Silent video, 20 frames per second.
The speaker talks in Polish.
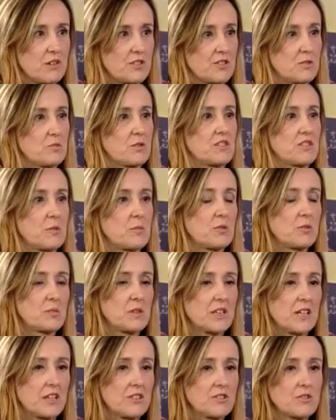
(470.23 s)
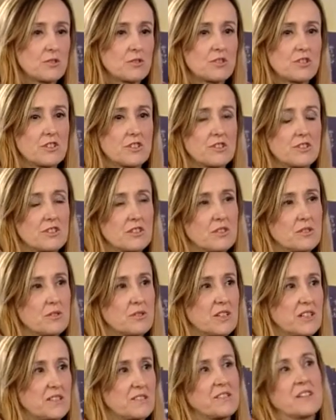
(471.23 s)
żeby zapobiegać cukrzycy,
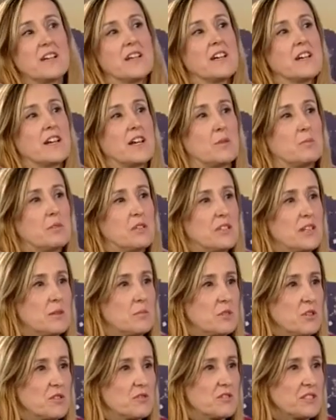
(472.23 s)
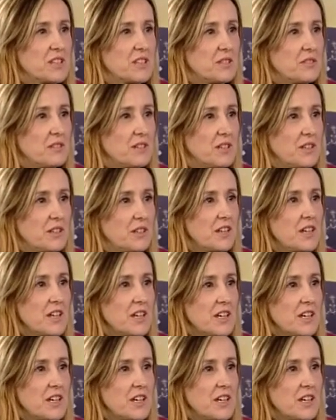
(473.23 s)
która jest epidemią w tej chwili